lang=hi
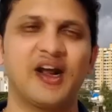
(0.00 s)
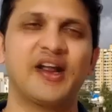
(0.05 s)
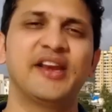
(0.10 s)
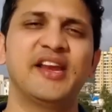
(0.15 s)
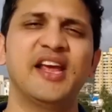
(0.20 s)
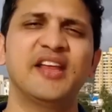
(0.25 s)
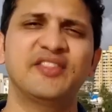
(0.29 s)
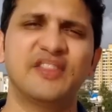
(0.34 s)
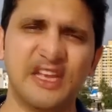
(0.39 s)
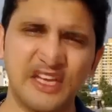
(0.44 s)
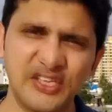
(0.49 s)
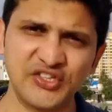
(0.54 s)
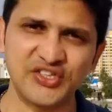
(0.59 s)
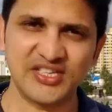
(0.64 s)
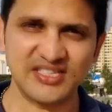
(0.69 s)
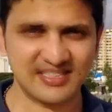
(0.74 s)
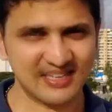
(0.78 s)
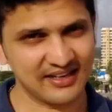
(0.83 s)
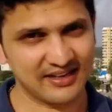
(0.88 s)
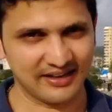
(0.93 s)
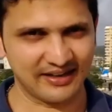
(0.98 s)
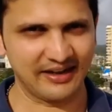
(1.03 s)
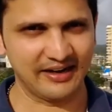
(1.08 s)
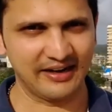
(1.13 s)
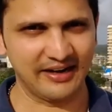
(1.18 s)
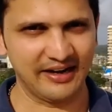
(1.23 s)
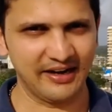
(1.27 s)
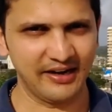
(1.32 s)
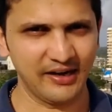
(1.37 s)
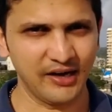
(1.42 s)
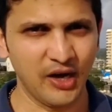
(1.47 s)
अगर ये तीन चीज़ें
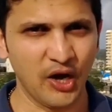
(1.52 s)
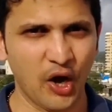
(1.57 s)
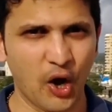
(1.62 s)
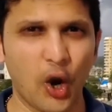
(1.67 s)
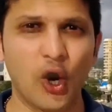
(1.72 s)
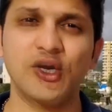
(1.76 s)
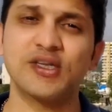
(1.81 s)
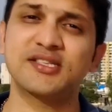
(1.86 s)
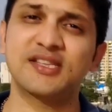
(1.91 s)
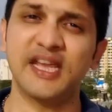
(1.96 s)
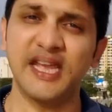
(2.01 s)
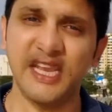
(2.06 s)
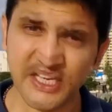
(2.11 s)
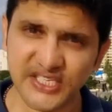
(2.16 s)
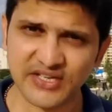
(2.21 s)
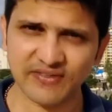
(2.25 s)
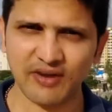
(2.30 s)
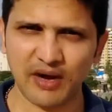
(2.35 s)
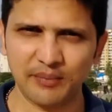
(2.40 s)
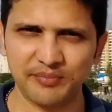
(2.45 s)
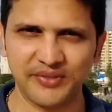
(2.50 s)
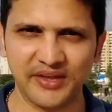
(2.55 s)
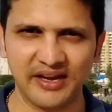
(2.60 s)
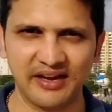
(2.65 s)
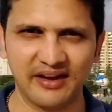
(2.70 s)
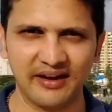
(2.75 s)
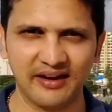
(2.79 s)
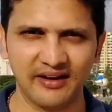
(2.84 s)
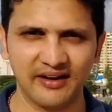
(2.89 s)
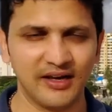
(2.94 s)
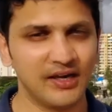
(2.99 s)
करेंगे और सही जवाब
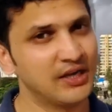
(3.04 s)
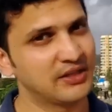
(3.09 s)
देंगे